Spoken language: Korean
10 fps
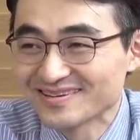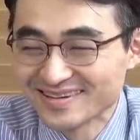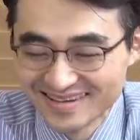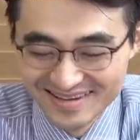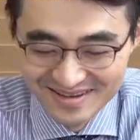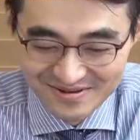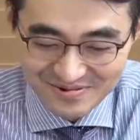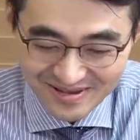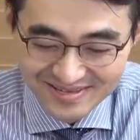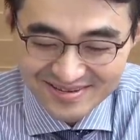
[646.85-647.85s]
아.
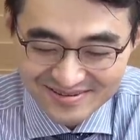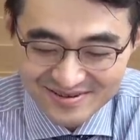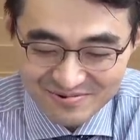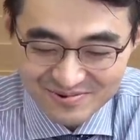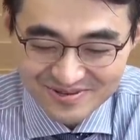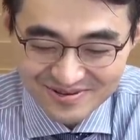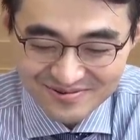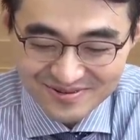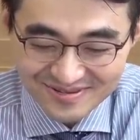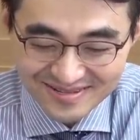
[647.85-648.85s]
굉장히 크게
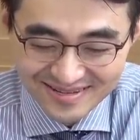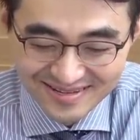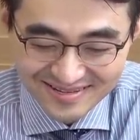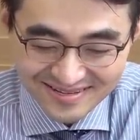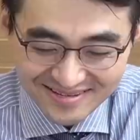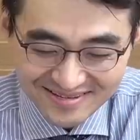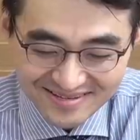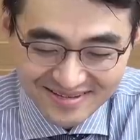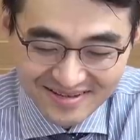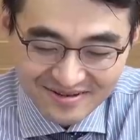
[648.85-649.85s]
오르더라고요. 네. 예.
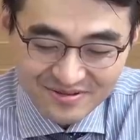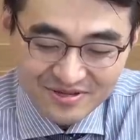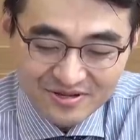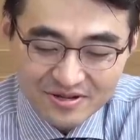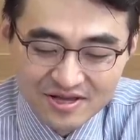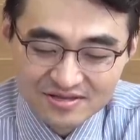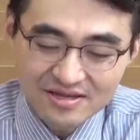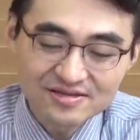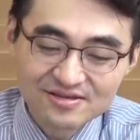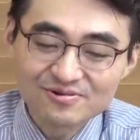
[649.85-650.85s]
근데 이제
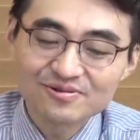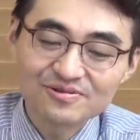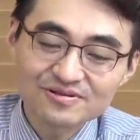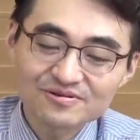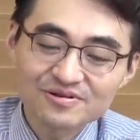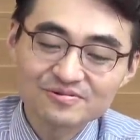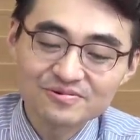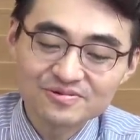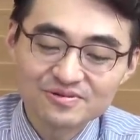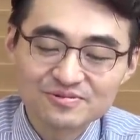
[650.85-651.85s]
사실 이걸 떠나서라도
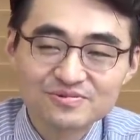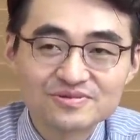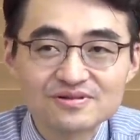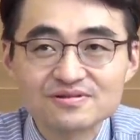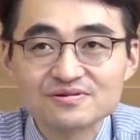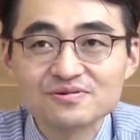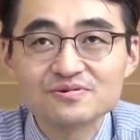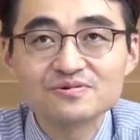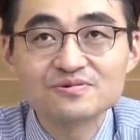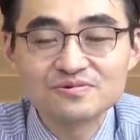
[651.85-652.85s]
저는 뭐 네.
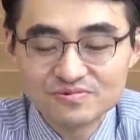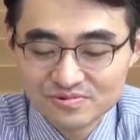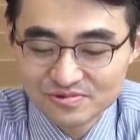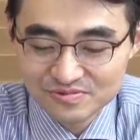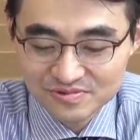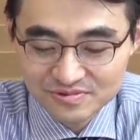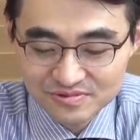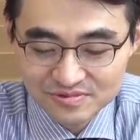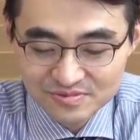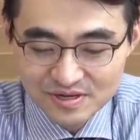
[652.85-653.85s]
셀트리온
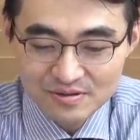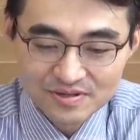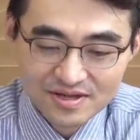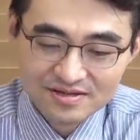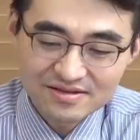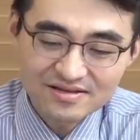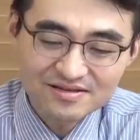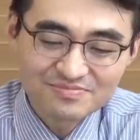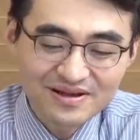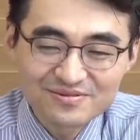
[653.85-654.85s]
그룹은 그러니까 사실
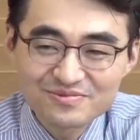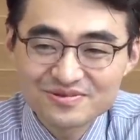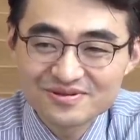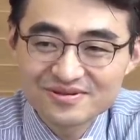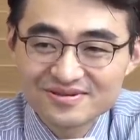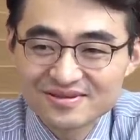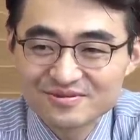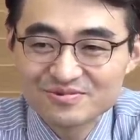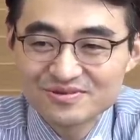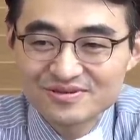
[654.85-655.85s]
많은 분들이
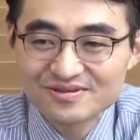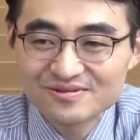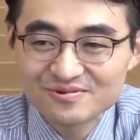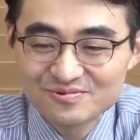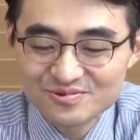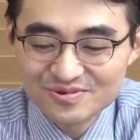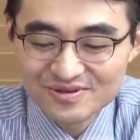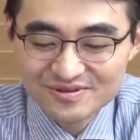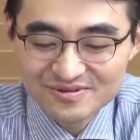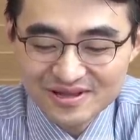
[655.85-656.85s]
예전부터 셀트리온 그룹에
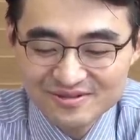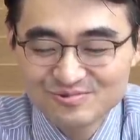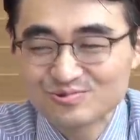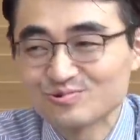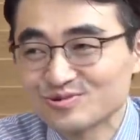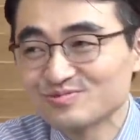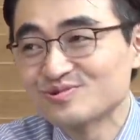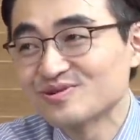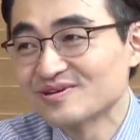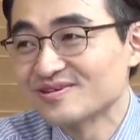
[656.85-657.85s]
대해서는 다들 또
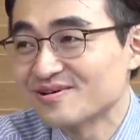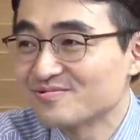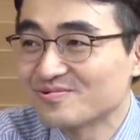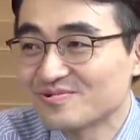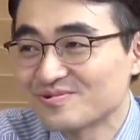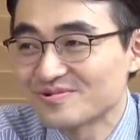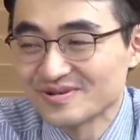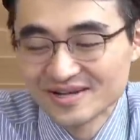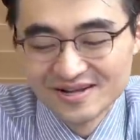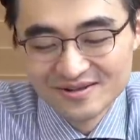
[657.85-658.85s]
조심스럽게 얘기하고
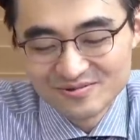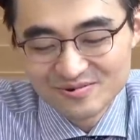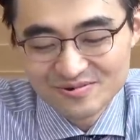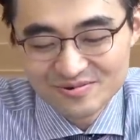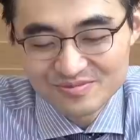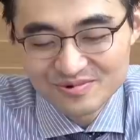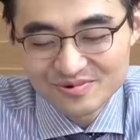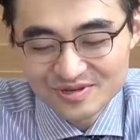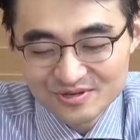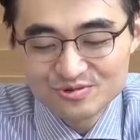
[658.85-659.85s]
네. 또뭐
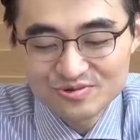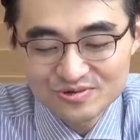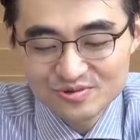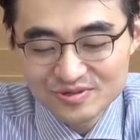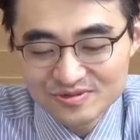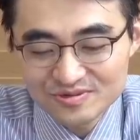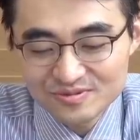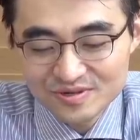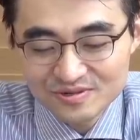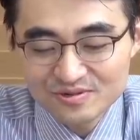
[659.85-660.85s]
이슈들은 좀
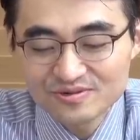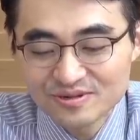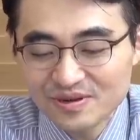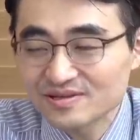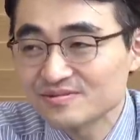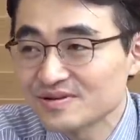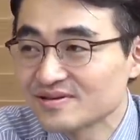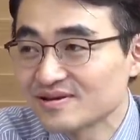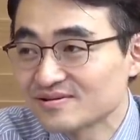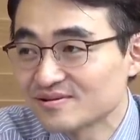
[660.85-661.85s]
있었지만 저는 그냥 팩트만
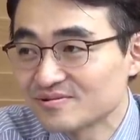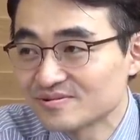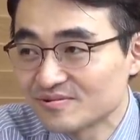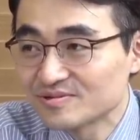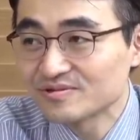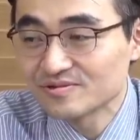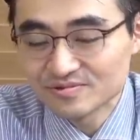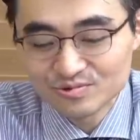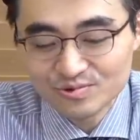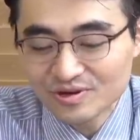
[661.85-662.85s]
얘기할게요. 네네. 네. 어쨌든
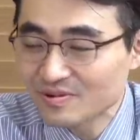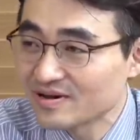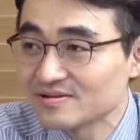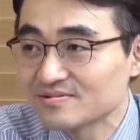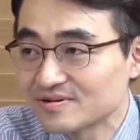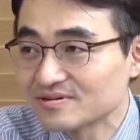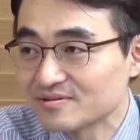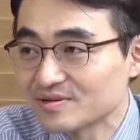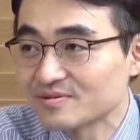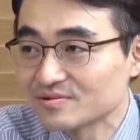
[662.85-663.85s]
좋게 봐야 될 것 같아요. 왜냐하면